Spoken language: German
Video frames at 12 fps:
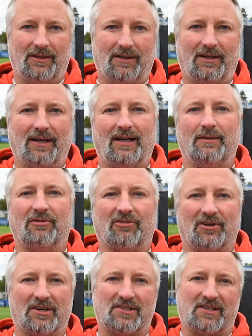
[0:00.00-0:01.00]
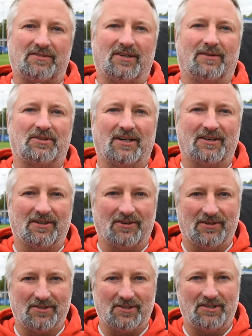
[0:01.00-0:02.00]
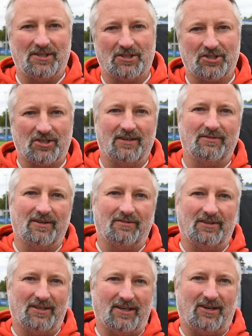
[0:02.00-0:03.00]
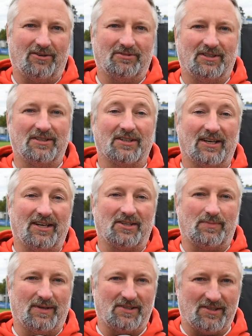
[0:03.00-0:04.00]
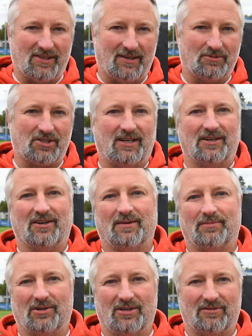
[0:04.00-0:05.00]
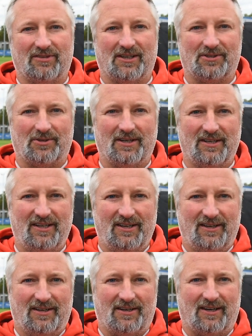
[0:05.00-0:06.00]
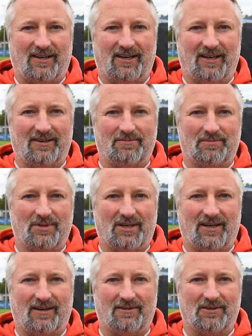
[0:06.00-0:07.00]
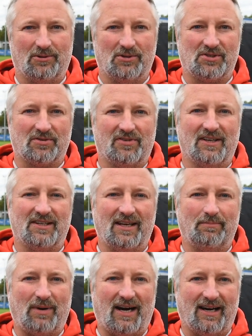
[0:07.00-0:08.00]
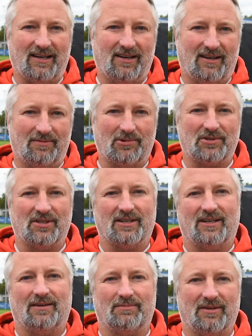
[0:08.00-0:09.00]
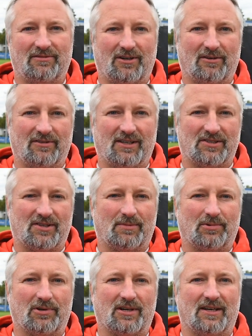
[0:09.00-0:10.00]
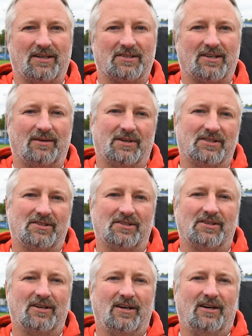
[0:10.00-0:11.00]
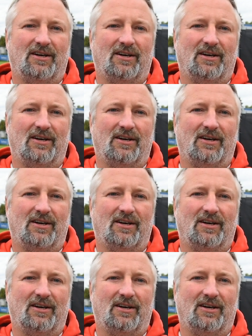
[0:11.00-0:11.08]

Ja, liebe Freunde des SV Darmstadt 98, hier stehen wir wieder auf den Trainingsplätzen am Stadion am Böllenfalltor nach einem ja, 0 zu 4 Debakel am Montagabend beim VfL Osnabrück. Anders kann man es nicht